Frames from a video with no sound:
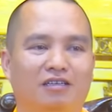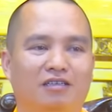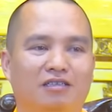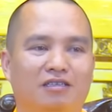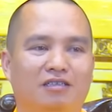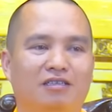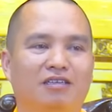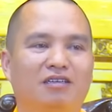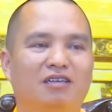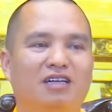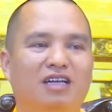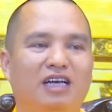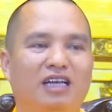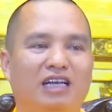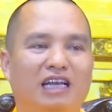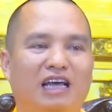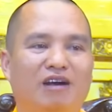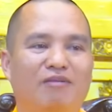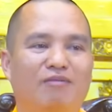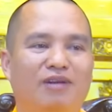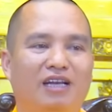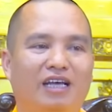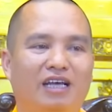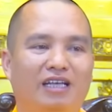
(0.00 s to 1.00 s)
sư lên
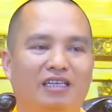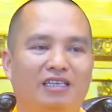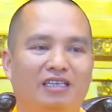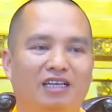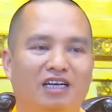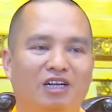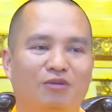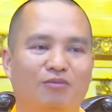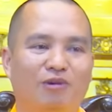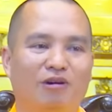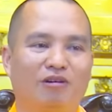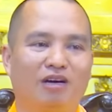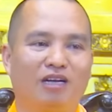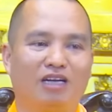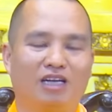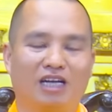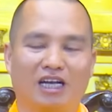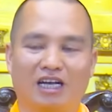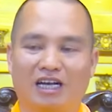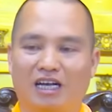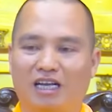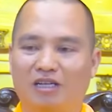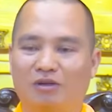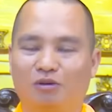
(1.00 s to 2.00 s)
làm lễ tri ân báo ân
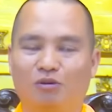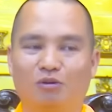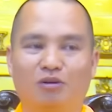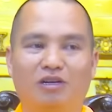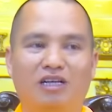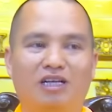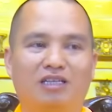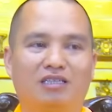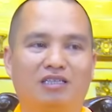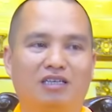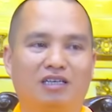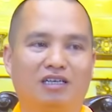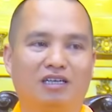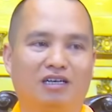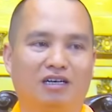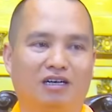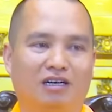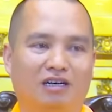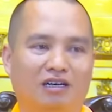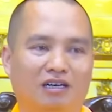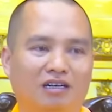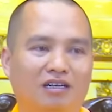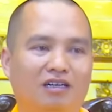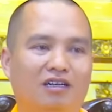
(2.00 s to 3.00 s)
các anh hùng liệt sĩ
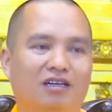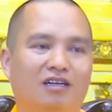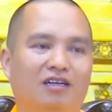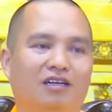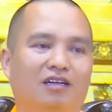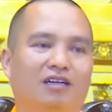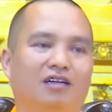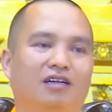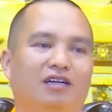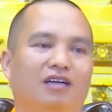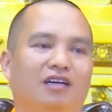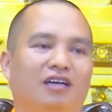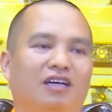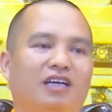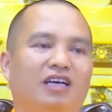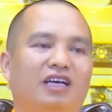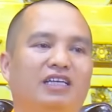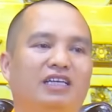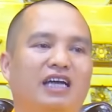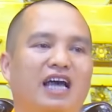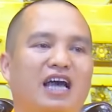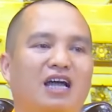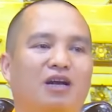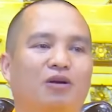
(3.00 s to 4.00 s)
ở
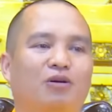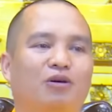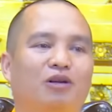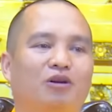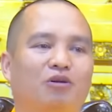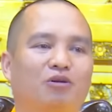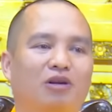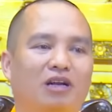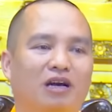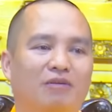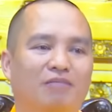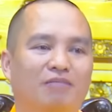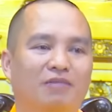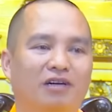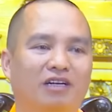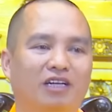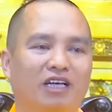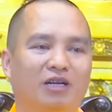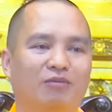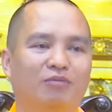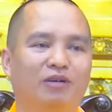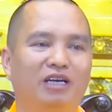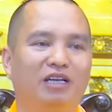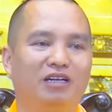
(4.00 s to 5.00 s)
nghĩa trang đồi độc lập ở
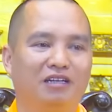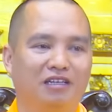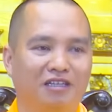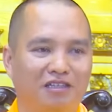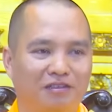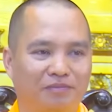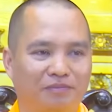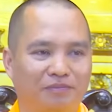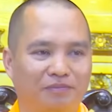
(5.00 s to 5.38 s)
Điện Biên.